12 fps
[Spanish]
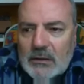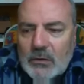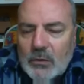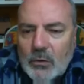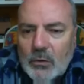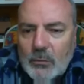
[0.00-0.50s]

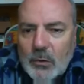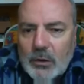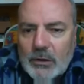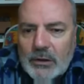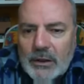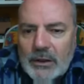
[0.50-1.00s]
un
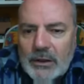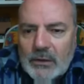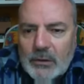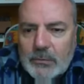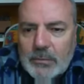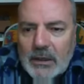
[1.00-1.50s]

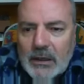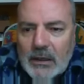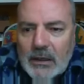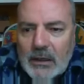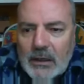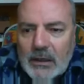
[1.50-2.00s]
morterito para
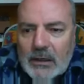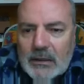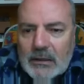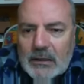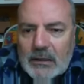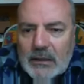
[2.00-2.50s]
que le
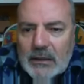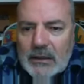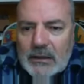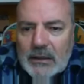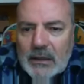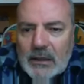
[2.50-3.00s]

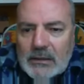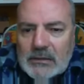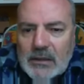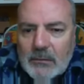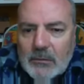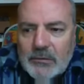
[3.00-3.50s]
quite a las
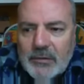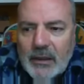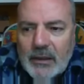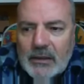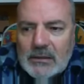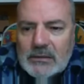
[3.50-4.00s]

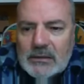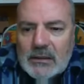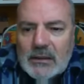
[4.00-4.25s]
camufladas.